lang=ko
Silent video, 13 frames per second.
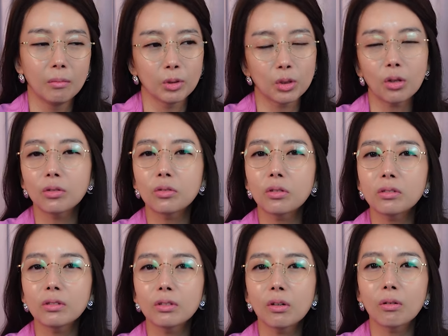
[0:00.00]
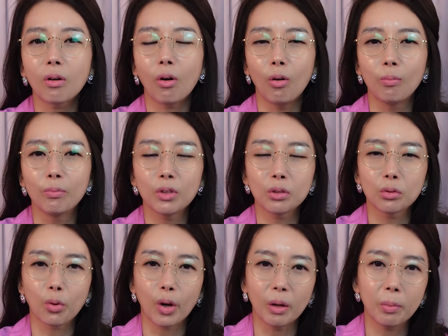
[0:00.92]
뭐 설득력
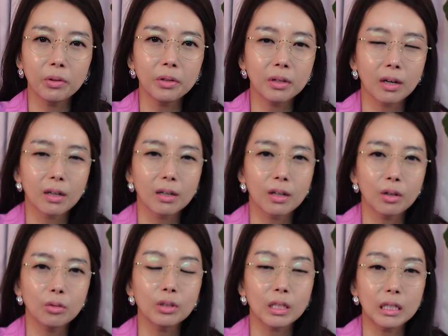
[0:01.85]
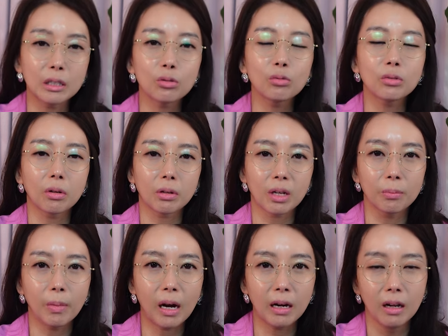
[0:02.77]
없는 궤변에 가까운 이준석의
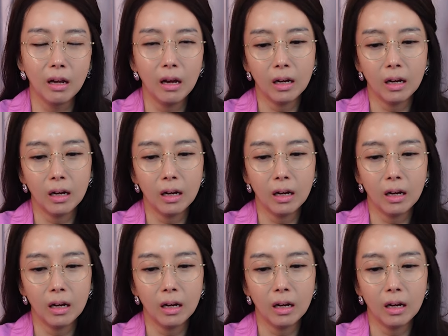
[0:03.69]
말